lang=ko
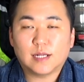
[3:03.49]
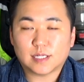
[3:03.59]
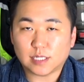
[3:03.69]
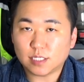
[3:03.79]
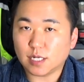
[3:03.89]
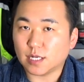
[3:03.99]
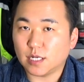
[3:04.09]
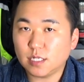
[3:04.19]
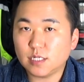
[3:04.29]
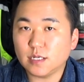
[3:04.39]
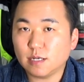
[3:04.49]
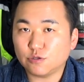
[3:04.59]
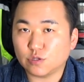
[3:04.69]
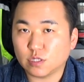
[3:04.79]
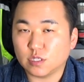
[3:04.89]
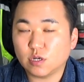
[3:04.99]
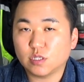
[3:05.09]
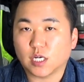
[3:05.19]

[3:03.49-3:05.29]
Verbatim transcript: 따뜻하게 히팅해 주는 이런